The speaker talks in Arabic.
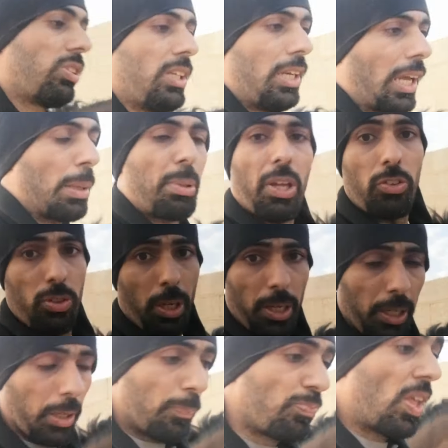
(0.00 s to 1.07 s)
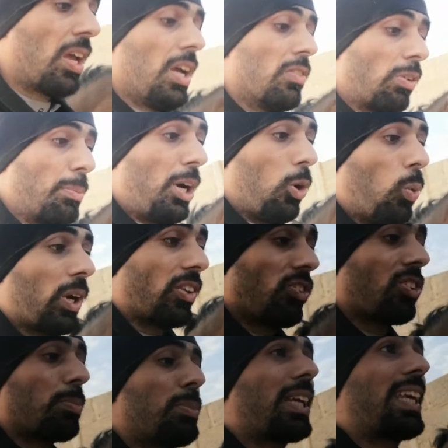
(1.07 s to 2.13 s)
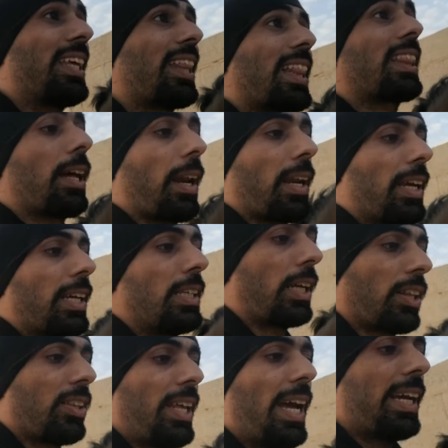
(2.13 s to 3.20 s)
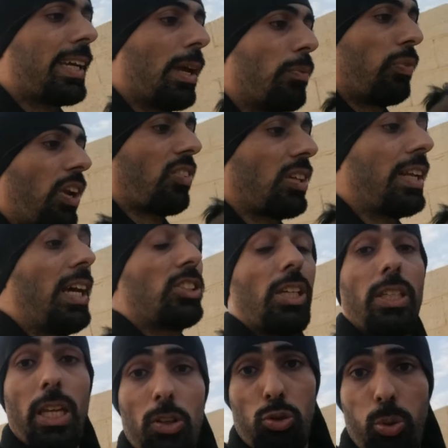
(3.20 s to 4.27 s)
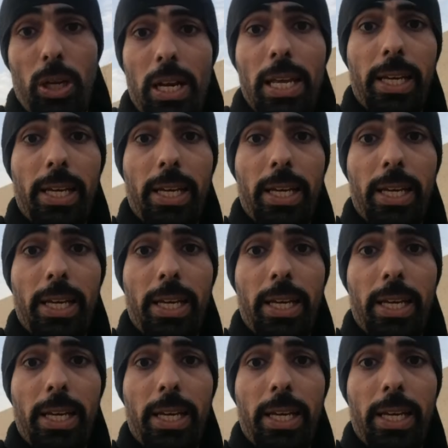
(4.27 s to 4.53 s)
او سريع يكسرني فمع الوقت جسمك يضطرك انك تتحكم في الحصان عشان يسهل